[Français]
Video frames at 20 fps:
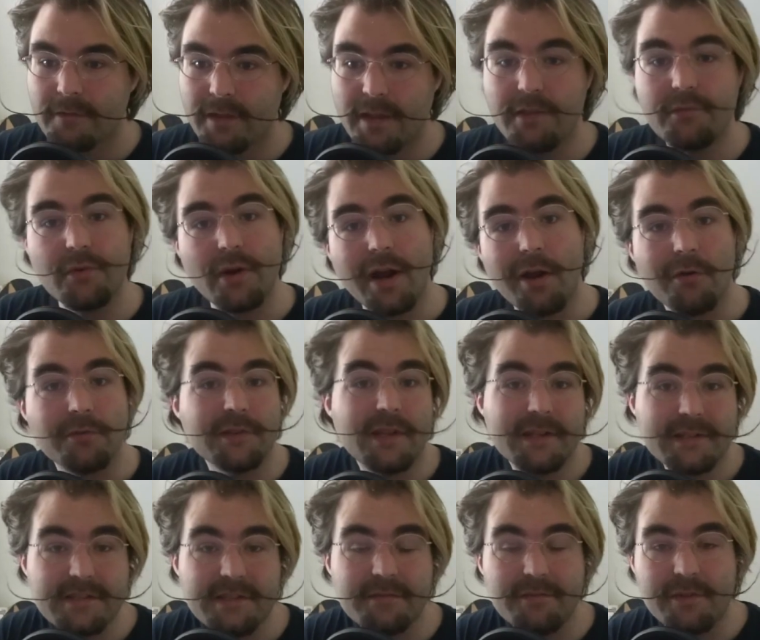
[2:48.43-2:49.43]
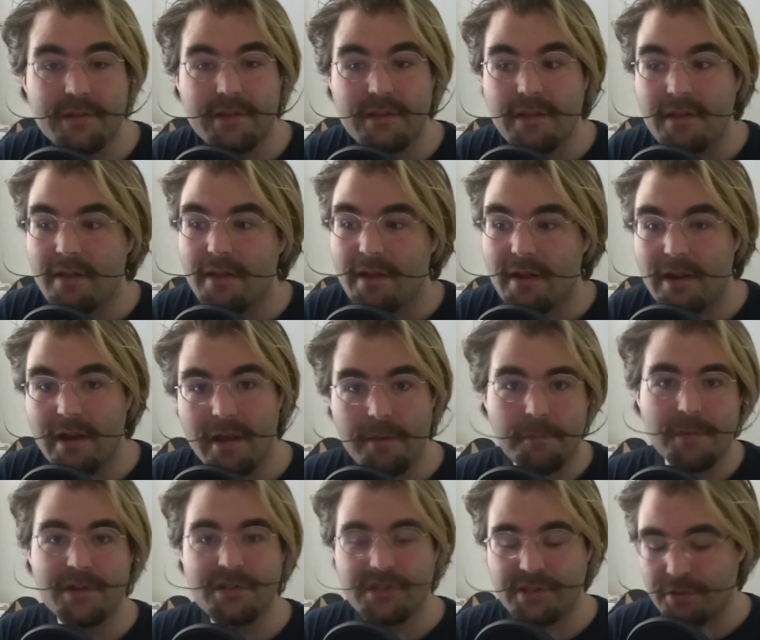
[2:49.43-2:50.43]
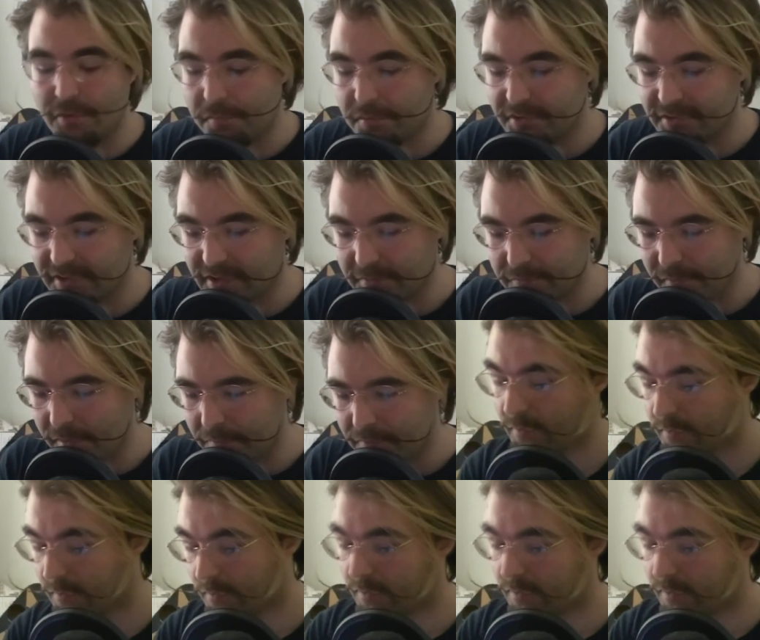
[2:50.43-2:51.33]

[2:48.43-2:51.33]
Et voilà, on a activé la magie d'OpenStreetMap.